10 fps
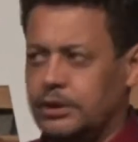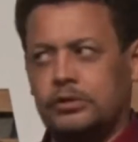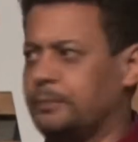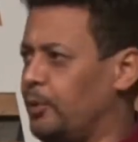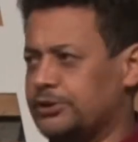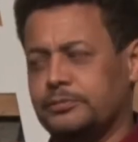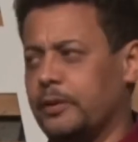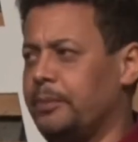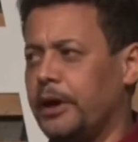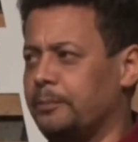E eu não posso
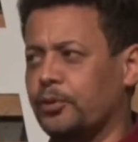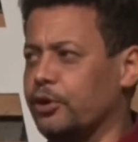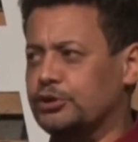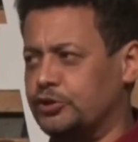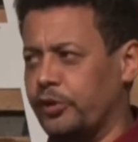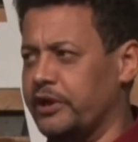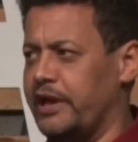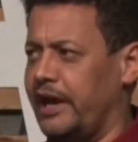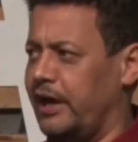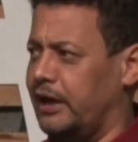beber porque eu estou
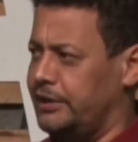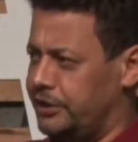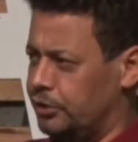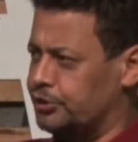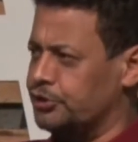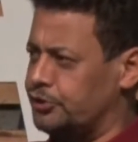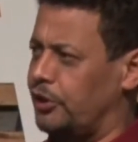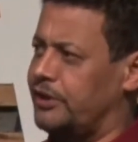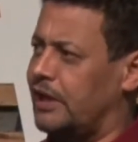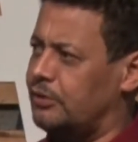em guerra e eu sou
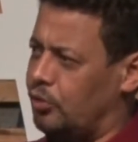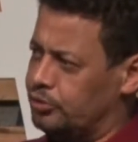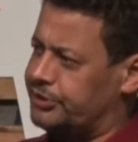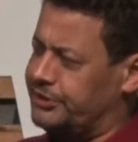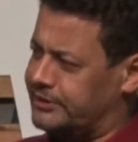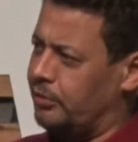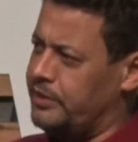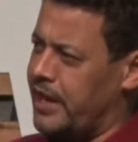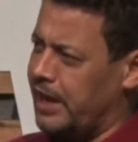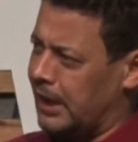solidário com os que estão em